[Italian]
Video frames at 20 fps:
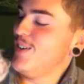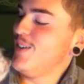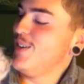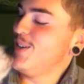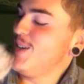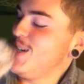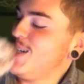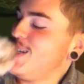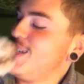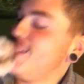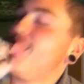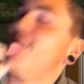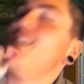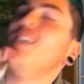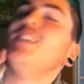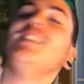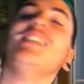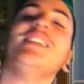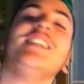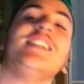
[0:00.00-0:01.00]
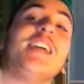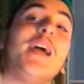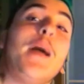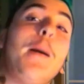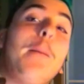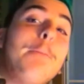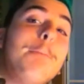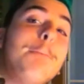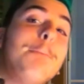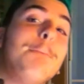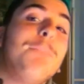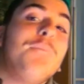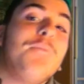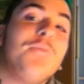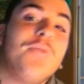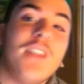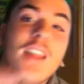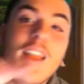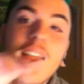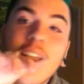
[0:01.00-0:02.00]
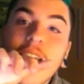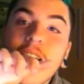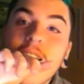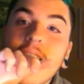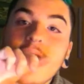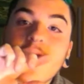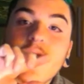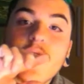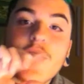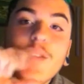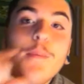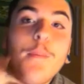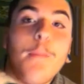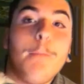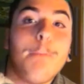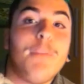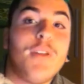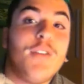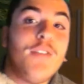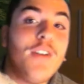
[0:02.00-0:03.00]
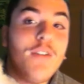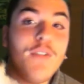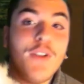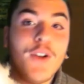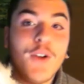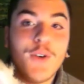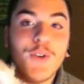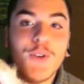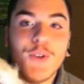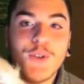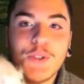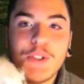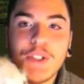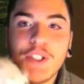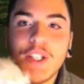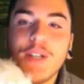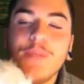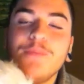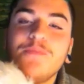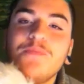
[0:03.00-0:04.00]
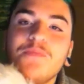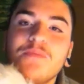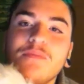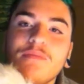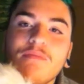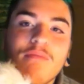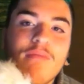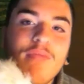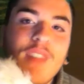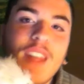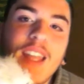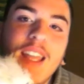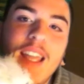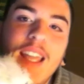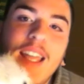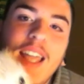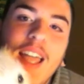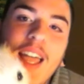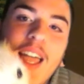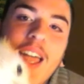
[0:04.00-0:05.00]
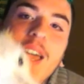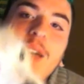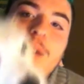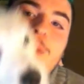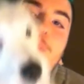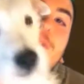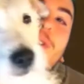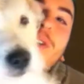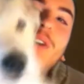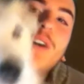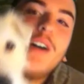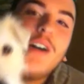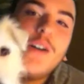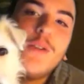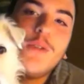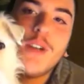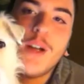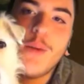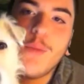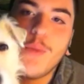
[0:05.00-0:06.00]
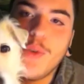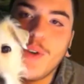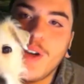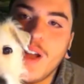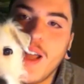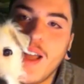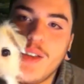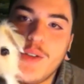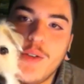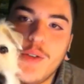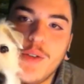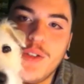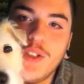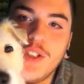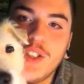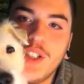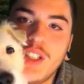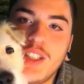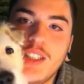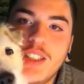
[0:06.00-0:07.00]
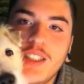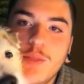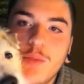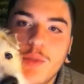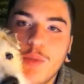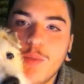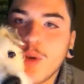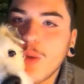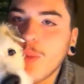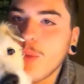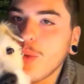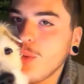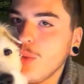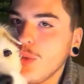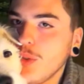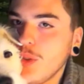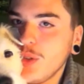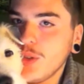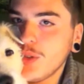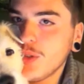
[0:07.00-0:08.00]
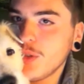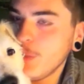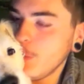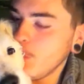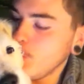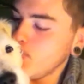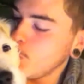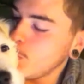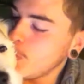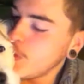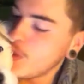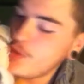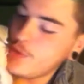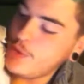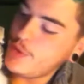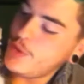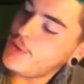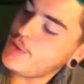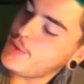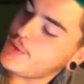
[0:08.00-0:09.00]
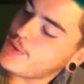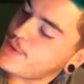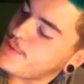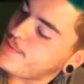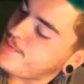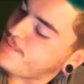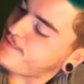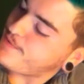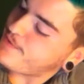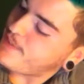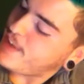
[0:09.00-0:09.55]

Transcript: conoscere. Cosa c'è? per farvelo conoscere è un amore, è dolcissimo, è proprio cuccioso. Cuccioso,